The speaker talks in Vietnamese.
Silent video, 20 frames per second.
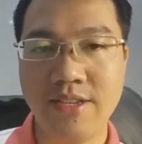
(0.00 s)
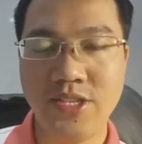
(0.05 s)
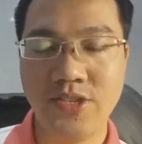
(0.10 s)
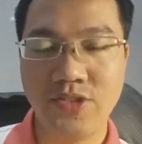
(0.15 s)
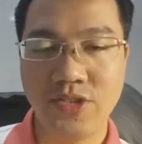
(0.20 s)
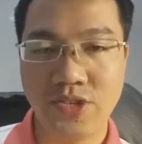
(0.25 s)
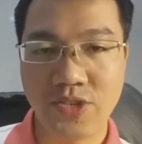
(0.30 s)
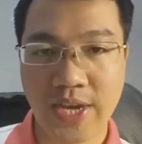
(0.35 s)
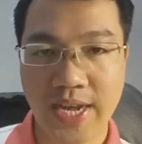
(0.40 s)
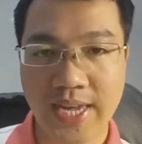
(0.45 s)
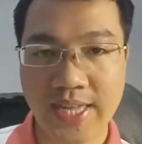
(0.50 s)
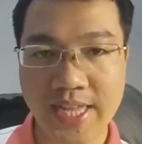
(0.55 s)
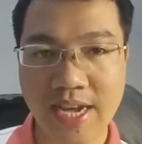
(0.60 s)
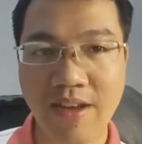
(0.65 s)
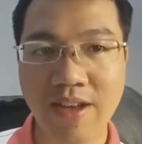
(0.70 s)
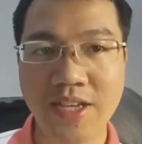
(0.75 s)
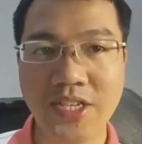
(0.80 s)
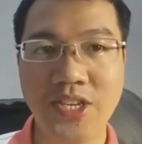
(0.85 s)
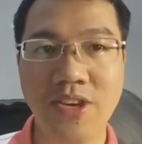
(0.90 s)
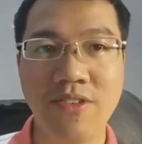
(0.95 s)
xới
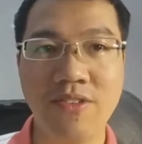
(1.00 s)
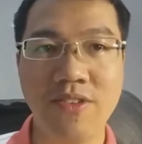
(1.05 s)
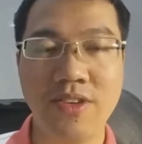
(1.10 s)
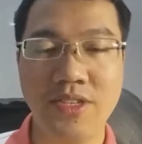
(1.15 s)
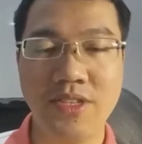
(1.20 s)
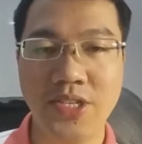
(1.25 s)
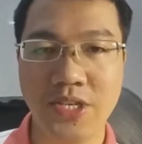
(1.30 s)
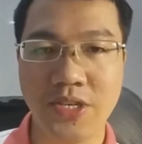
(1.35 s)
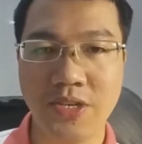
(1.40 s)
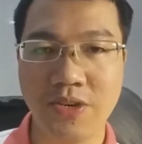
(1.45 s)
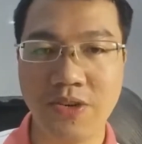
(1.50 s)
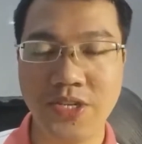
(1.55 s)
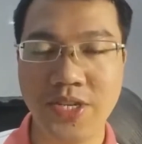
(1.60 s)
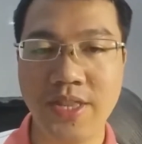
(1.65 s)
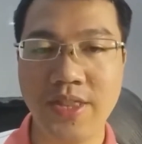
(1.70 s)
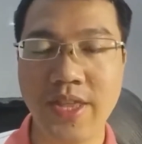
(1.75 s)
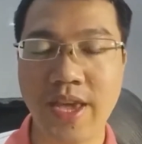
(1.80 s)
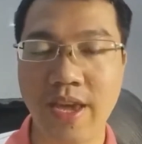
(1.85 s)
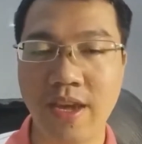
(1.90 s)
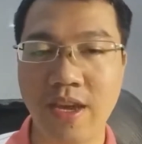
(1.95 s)
tao là chiều chiều
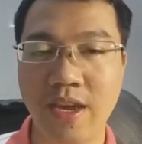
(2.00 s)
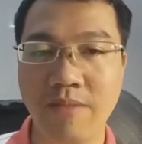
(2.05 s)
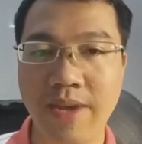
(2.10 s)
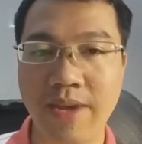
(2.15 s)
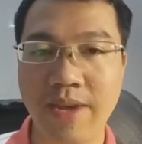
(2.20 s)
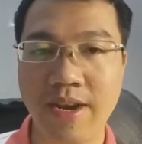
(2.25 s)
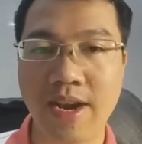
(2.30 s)
trên điểm một